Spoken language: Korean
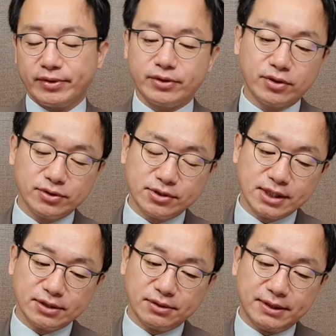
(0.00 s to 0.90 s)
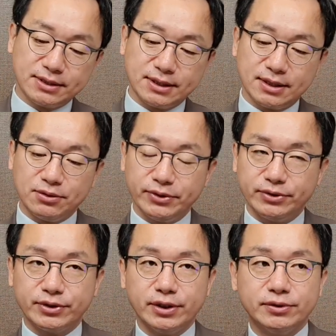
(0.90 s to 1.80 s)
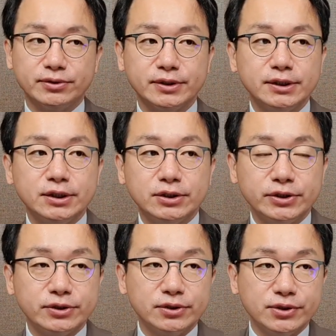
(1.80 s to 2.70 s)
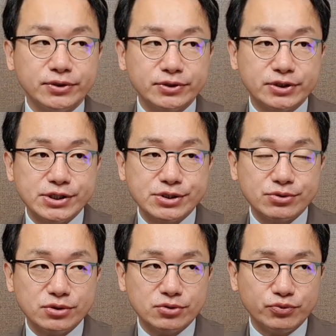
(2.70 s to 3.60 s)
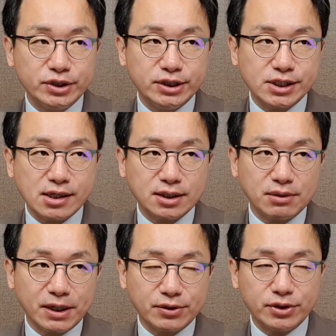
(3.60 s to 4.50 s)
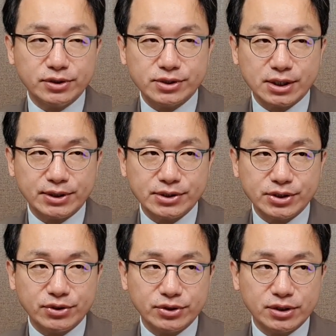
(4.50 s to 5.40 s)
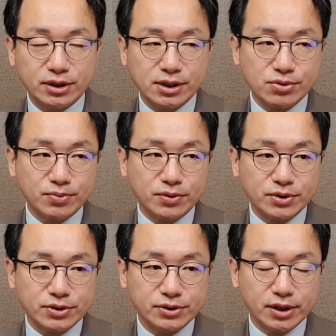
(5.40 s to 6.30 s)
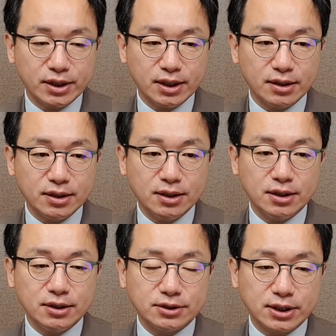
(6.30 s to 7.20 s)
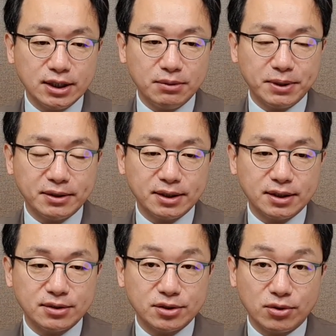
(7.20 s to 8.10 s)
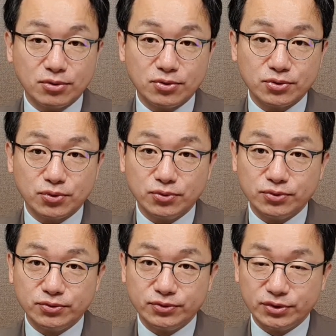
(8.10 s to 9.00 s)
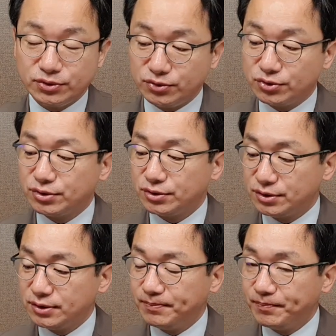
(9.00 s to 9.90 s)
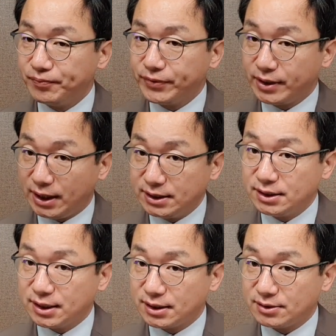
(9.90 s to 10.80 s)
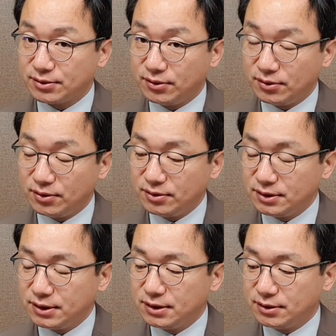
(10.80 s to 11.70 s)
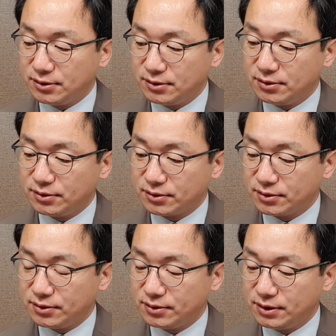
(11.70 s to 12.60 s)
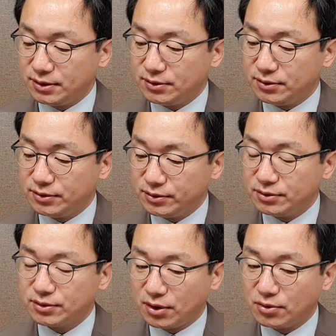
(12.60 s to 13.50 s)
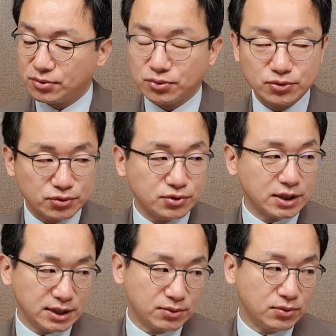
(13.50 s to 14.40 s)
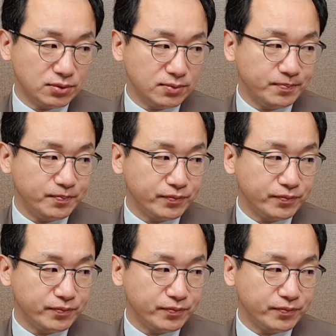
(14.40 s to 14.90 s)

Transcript: 그런 현상들이 발생하고 있는데요. 이거는 지수는 위 상단이 막혀 있는 상황에서 이런 일이 계속 벌어지는데 제 판단에는 결코 좋은 뉴스는 아니다라는 거. 어, 어 이거는 결코 좋은 뉴스는 아니고